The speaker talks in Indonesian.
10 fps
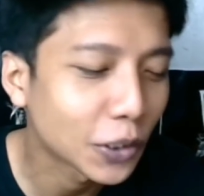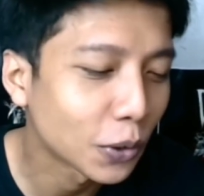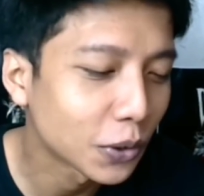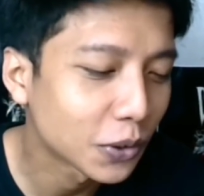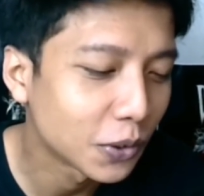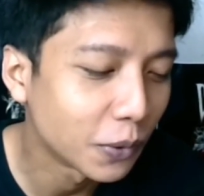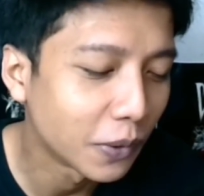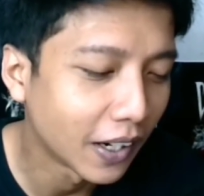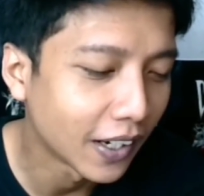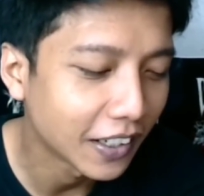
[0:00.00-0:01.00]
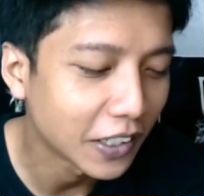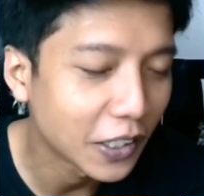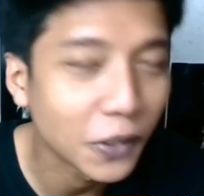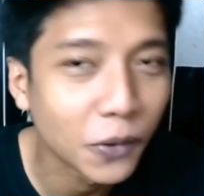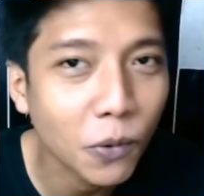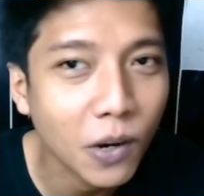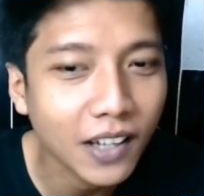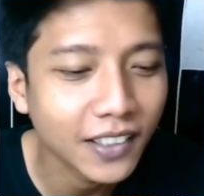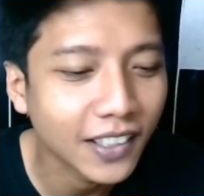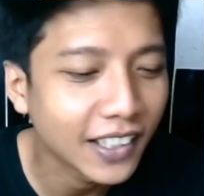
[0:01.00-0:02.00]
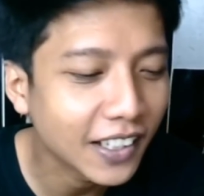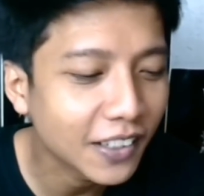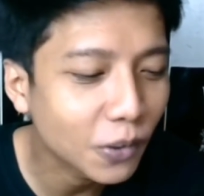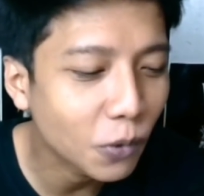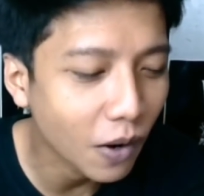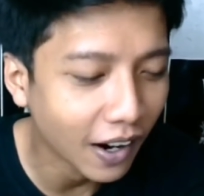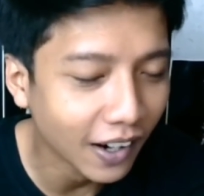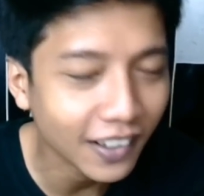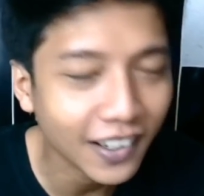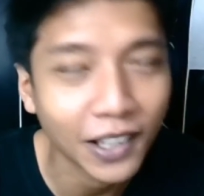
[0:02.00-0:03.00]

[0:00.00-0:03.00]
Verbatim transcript: terus juga ningguang jadi ningguang